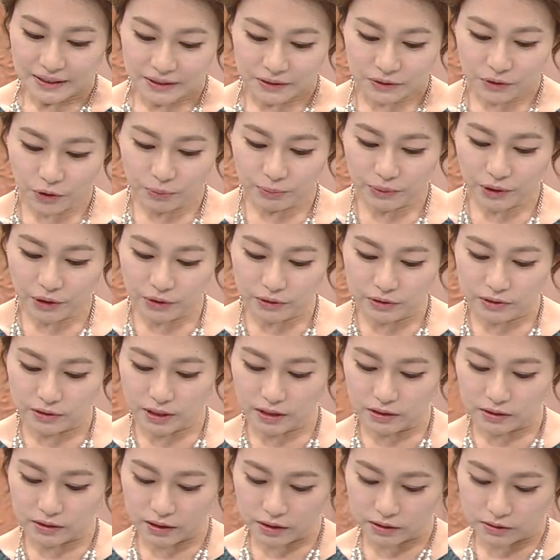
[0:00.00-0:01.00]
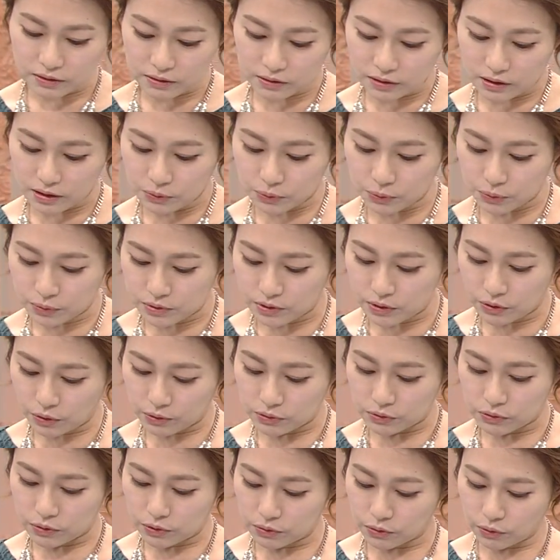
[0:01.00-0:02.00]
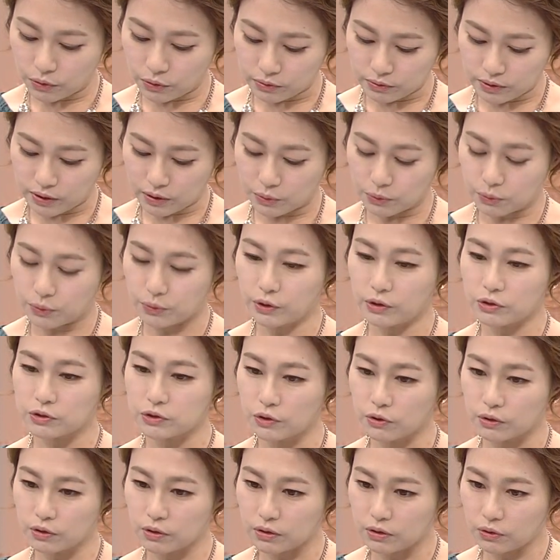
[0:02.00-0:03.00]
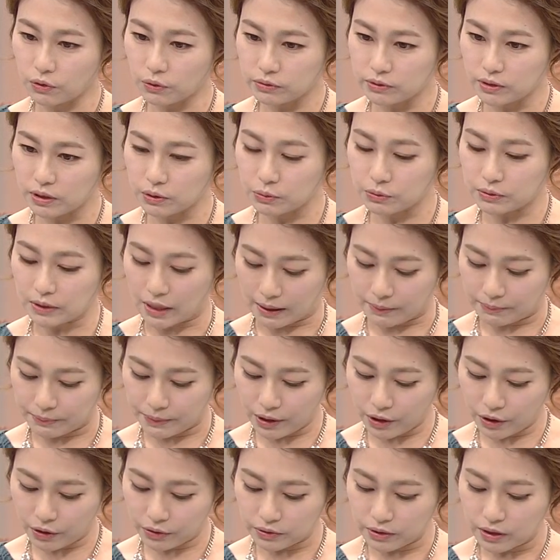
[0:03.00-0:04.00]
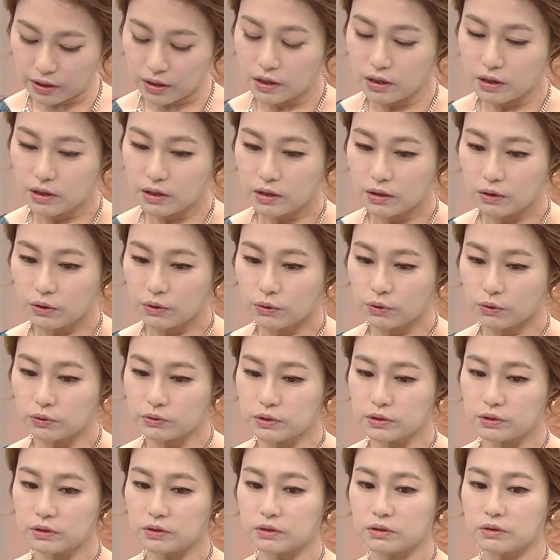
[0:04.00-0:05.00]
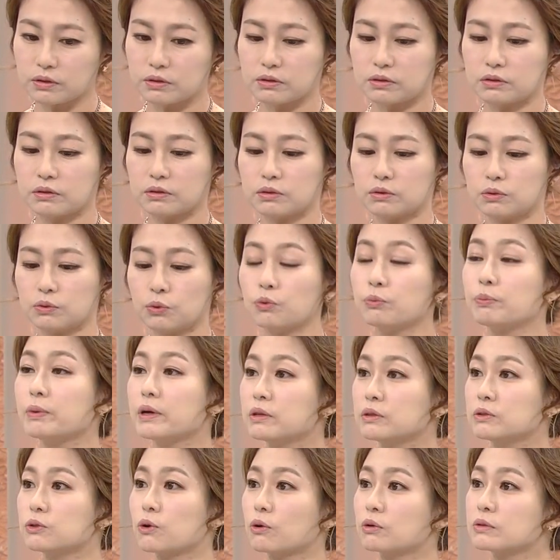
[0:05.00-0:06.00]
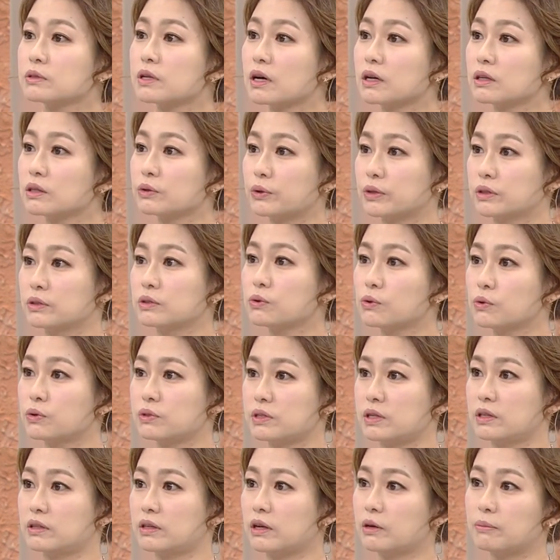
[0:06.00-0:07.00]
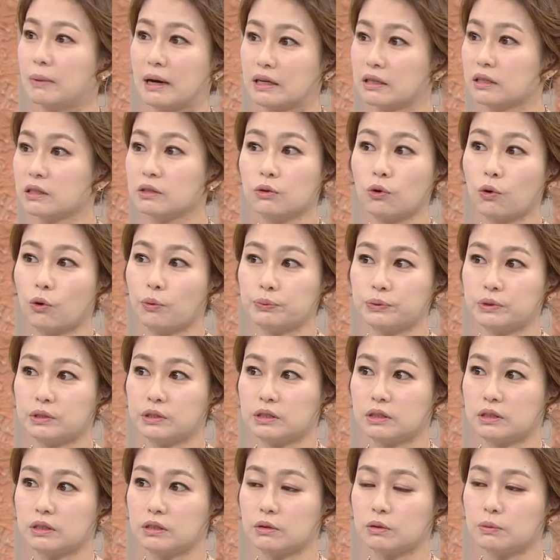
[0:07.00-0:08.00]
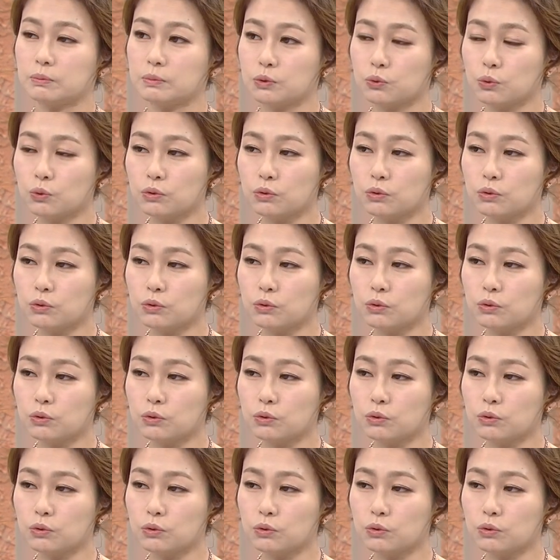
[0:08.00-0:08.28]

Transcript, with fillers: 그러면 스탠트 같은 기구로 이제 혈전 꺼내고 혈전 꺼내고 나면 어쨌든 그 동맥은 정상이 되는 거잖아요. 네. 막힌 네. 거 없이. 네. 그러면